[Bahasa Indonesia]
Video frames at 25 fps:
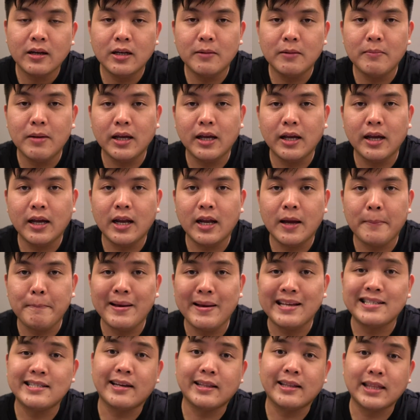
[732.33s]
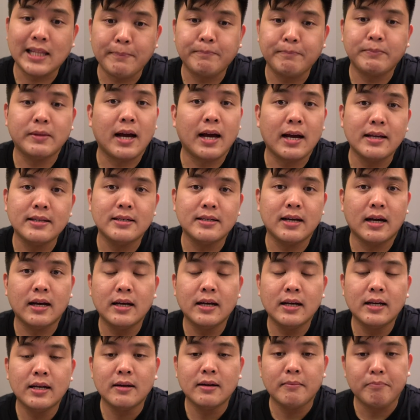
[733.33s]
di bagian yang basic tabnya aja.
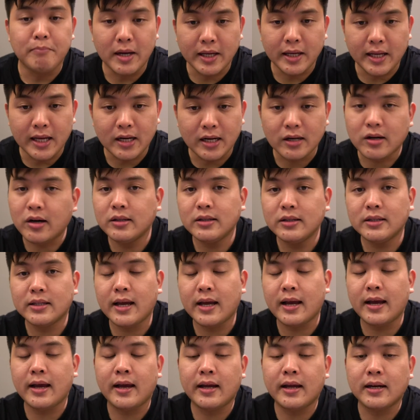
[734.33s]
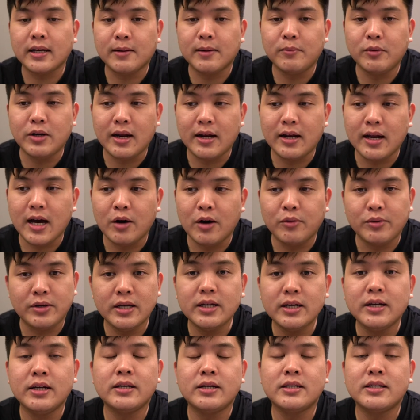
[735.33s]
Bagian konten, kemudian
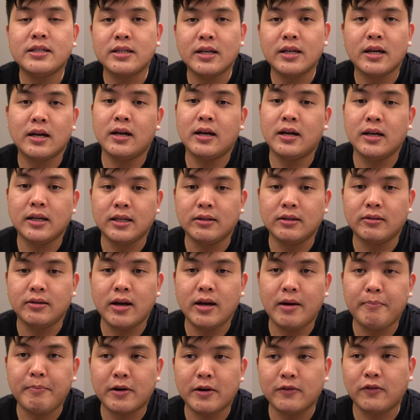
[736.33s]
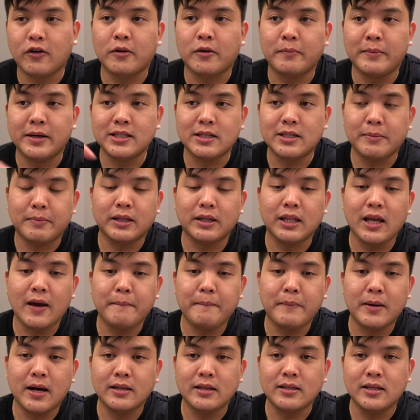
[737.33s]
audiensnya gitu ya, performance seperti
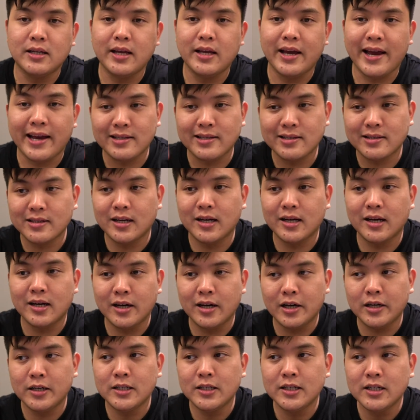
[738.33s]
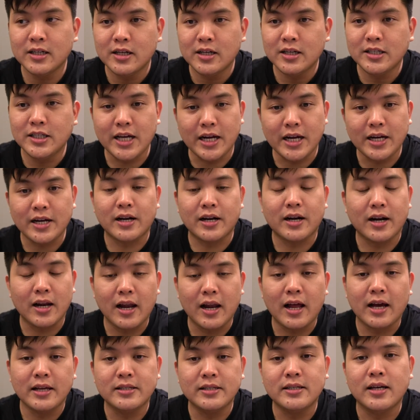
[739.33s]
apa. Jadi as uh,
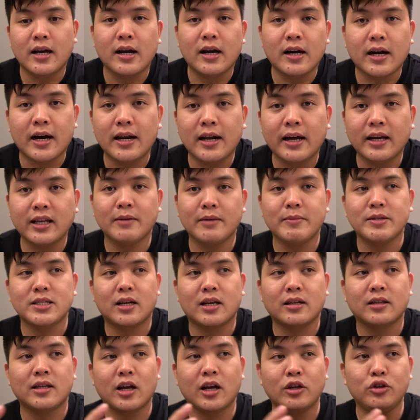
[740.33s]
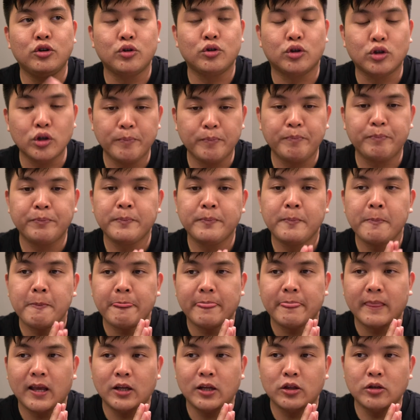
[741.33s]
general aja. Karena kita bicara tentang YouTube,
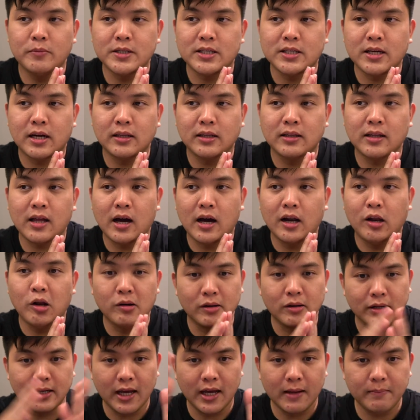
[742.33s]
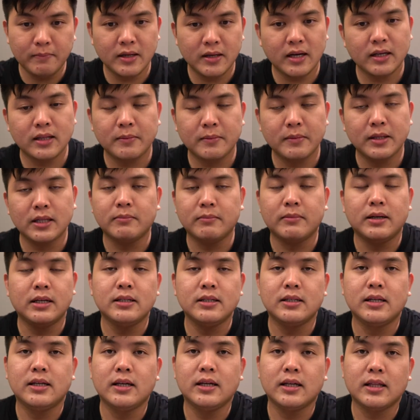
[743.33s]
itu bicara tentang long game ya
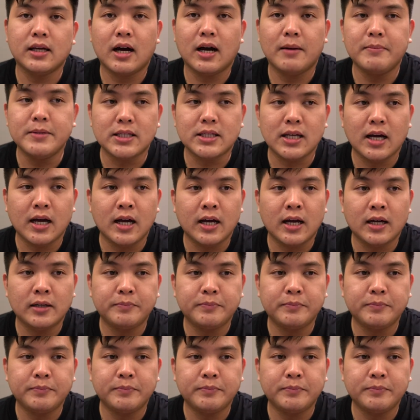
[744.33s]
teman-teman. Jadi kita nggak bisa